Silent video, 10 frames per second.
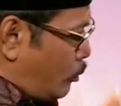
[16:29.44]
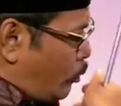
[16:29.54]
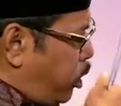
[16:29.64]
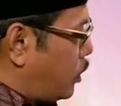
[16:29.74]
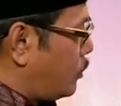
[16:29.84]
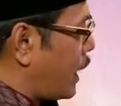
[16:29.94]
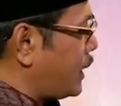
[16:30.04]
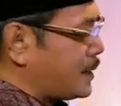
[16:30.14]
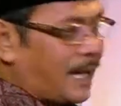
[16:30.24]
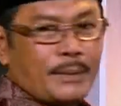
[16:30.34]
Baik sahabat,
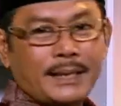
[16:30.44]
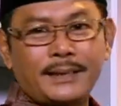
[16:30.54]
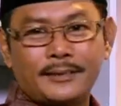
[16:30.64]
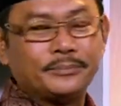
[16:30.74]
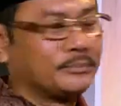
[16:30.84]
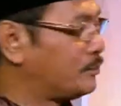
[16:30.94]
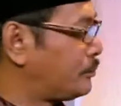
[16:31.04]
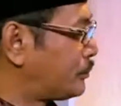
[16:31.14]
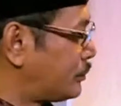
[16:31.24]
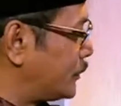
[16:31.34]

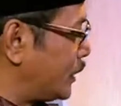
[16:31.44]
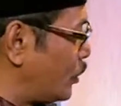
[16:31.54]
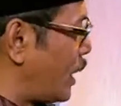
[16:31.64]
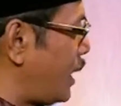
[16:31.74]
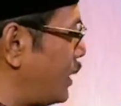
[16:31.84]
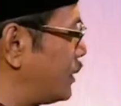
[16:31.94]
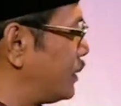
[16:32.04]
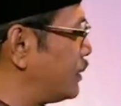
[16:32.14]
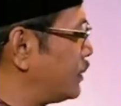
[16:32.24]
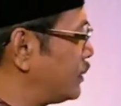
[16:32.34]
itulah
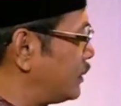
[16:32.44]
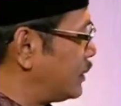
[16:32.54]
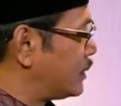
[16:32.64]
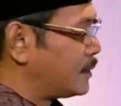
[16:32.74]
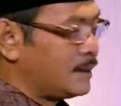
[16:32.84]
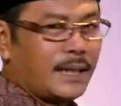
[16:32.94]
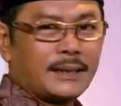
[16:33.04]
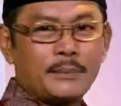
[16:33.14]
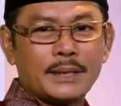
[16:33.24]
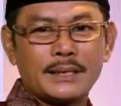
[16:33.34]
yang dapat saya
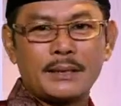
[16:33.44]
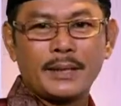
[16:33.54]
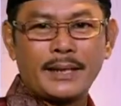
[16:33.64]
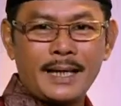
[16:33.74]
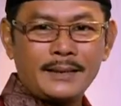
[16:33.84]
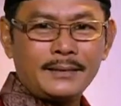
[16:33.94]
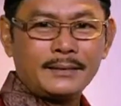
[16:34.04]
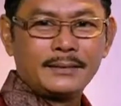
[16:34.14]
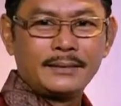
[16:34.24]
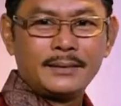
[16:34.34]
sampaikan.
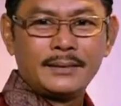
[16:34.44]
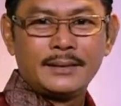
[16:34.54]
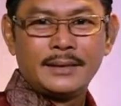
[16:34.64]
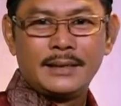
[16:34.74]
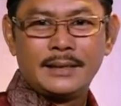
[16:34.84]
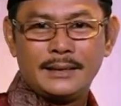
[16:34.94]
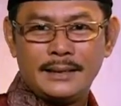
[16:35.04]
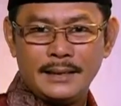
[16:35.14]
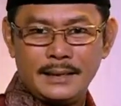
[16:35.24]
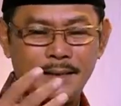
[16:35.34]
di
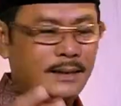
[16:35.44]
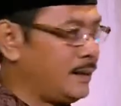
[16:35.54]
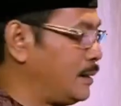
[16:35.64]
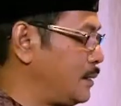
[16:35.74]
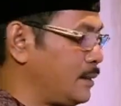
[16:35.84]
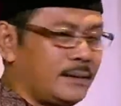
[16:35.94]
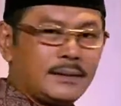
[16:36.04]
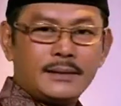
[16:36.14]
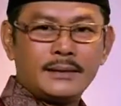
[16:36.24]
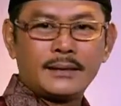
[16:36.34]

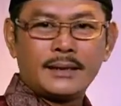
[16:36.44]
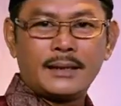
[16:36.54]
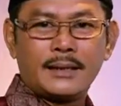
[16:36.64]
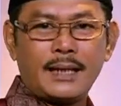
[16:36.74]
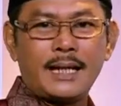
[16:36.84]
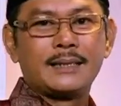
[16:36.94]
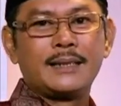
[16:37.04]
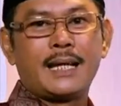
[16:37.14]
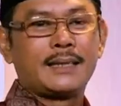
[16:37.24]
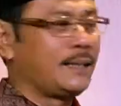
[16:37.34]
kaji
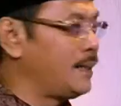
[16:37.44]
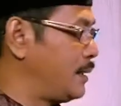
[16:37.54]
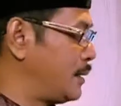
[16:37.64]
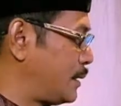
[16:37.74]
lagi ya.